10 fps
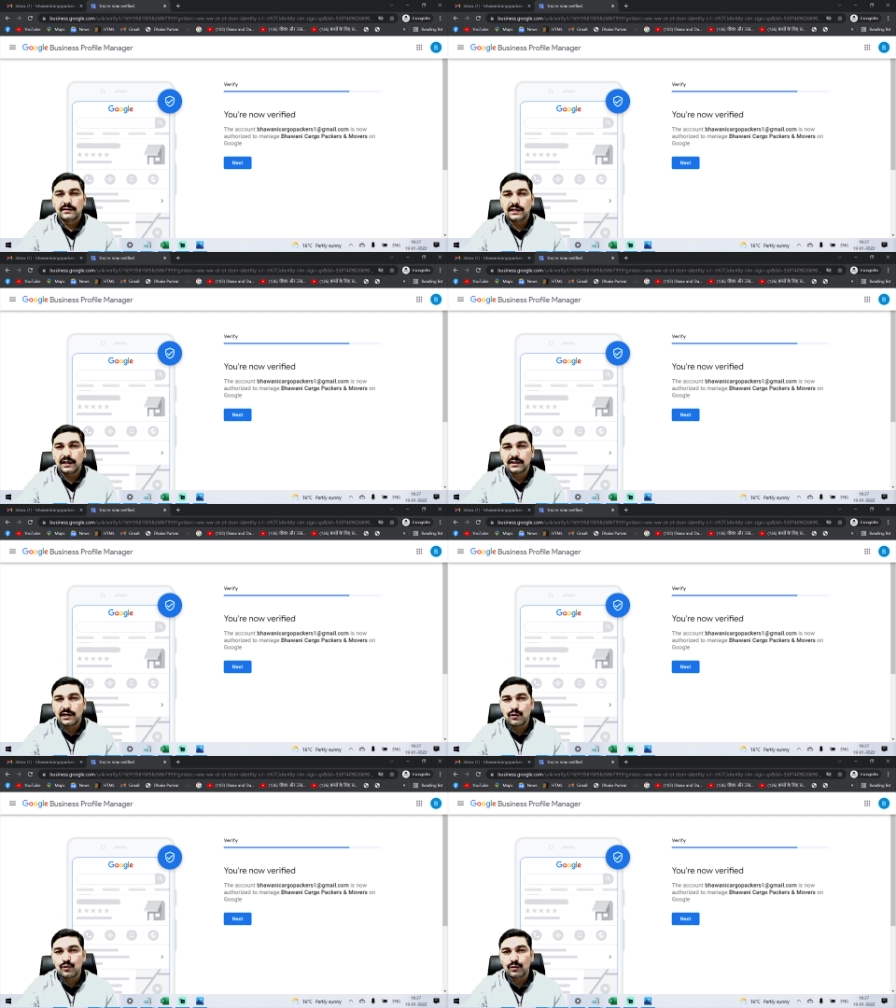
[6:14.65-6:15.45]
द
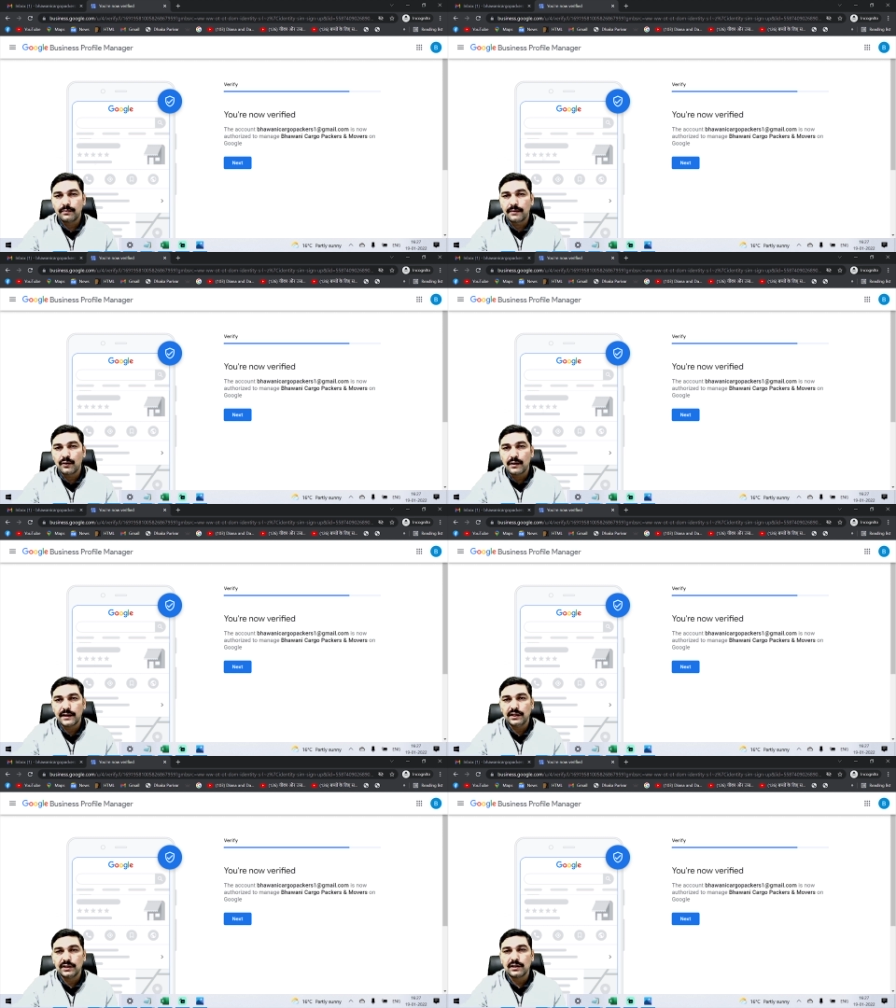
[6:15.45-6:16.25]
अकाउंट
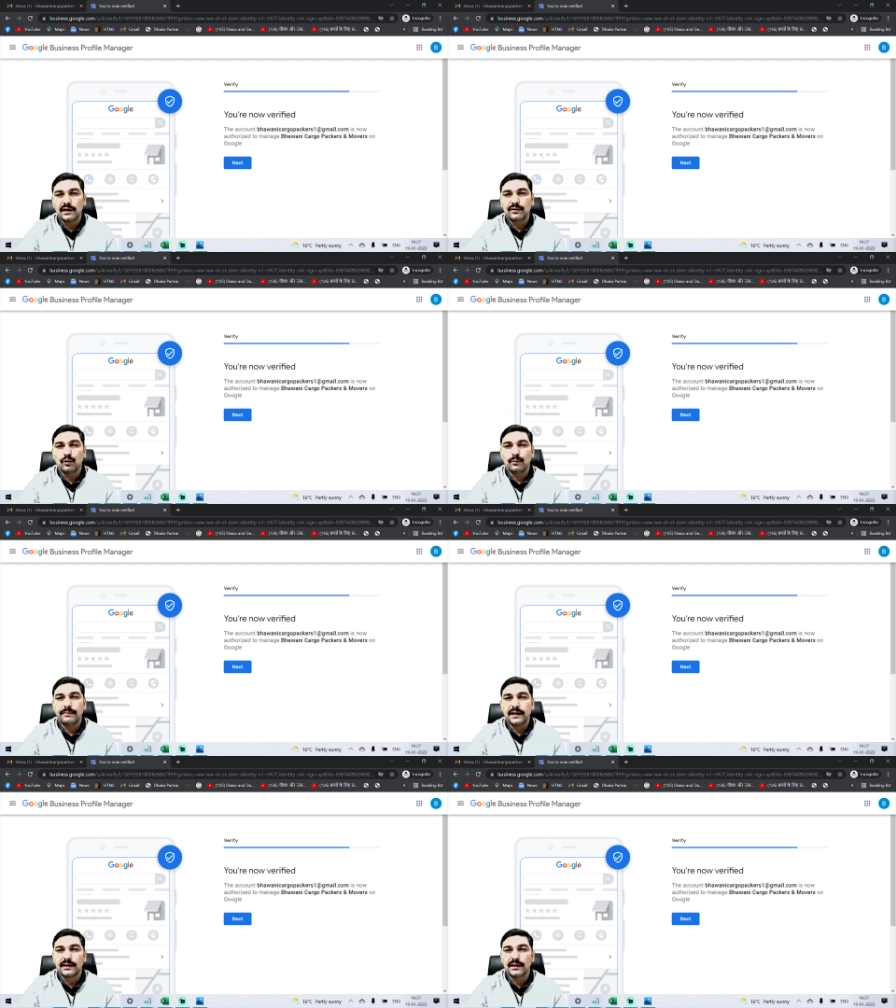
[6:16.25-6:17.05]
भवानी कार्गो
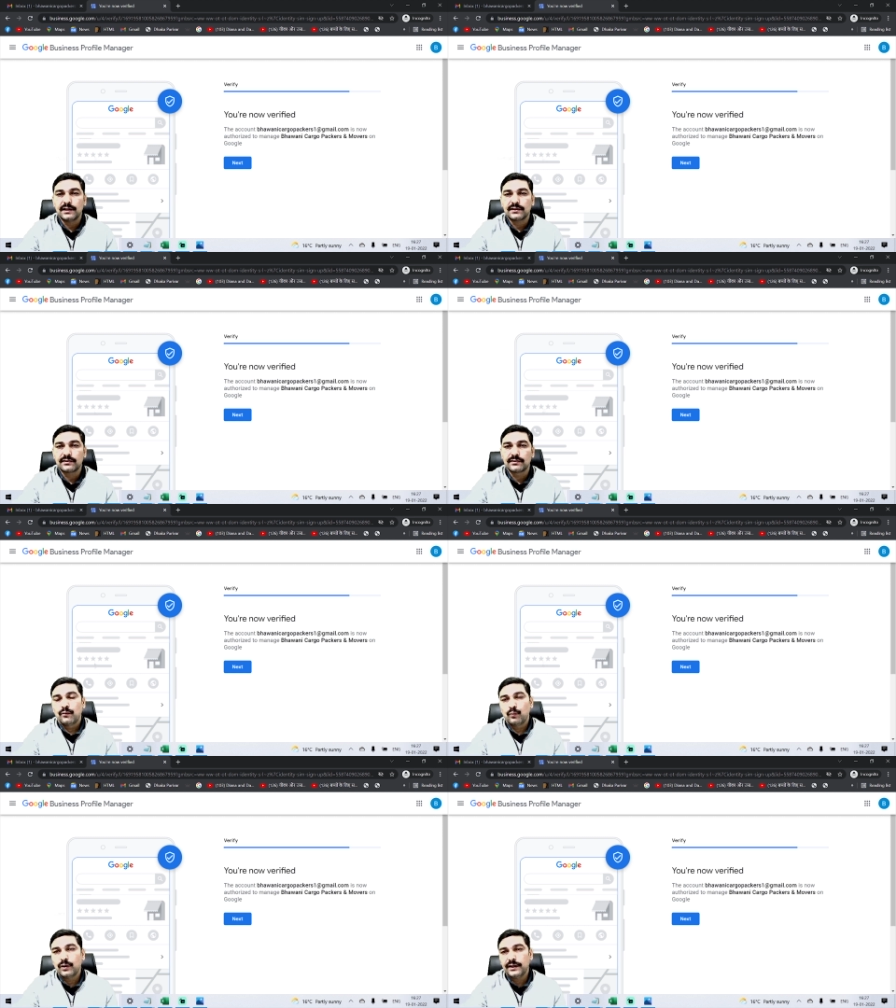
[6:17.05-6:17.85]
पैकर्स
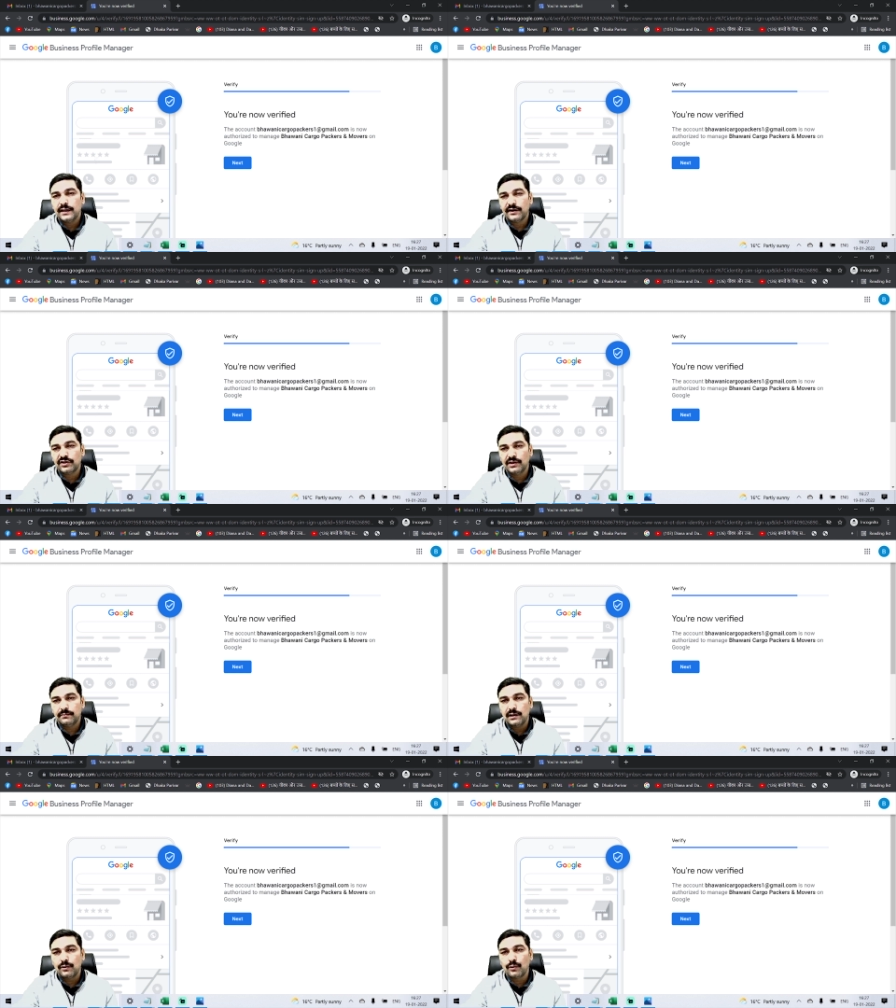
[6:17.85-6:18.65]
वन एट जी
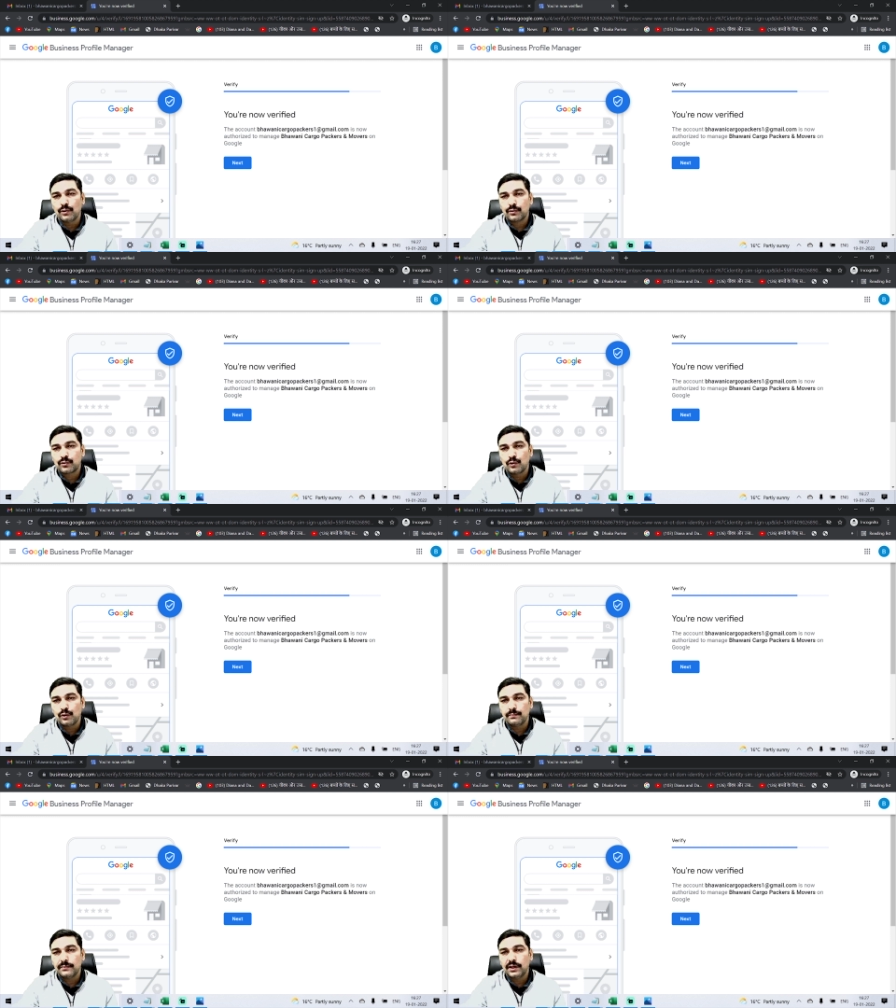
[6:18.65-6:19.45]
मेल डॉट
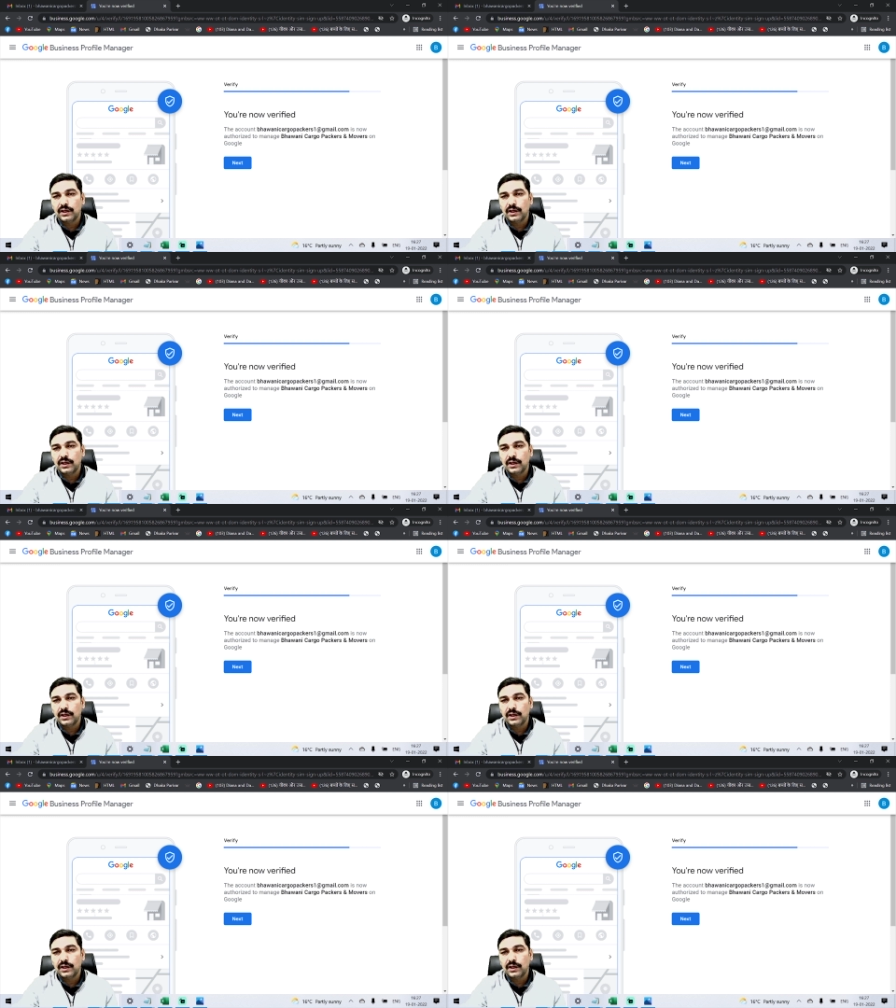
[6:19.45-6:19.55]
कॉम